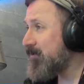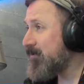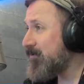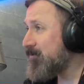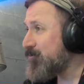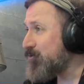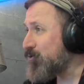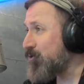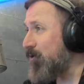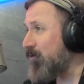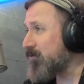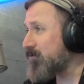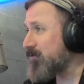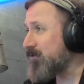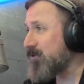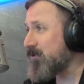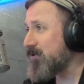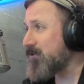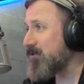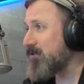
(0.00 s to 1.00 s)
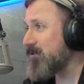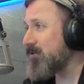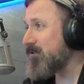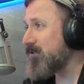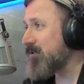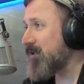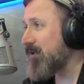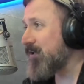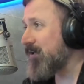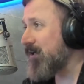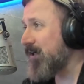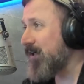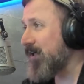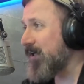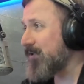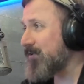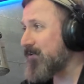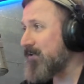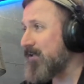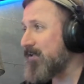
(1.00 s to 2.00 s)
Çok sıkıldıysan
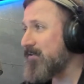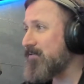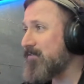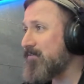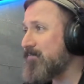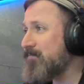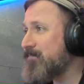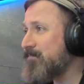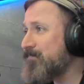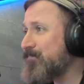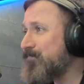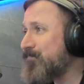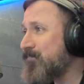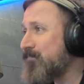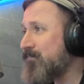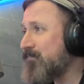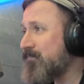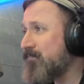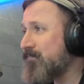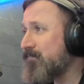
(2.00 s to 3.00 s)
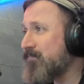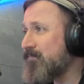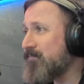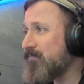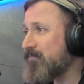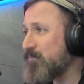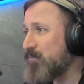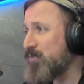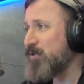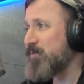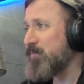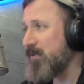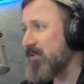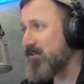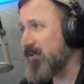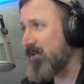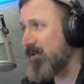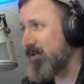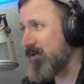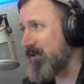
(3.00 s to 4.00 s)
hayattan bir
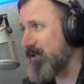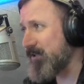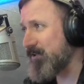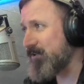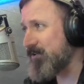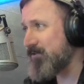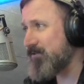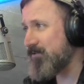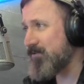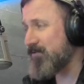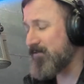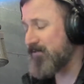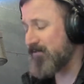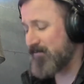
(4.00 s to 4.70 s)
mezarlığa git.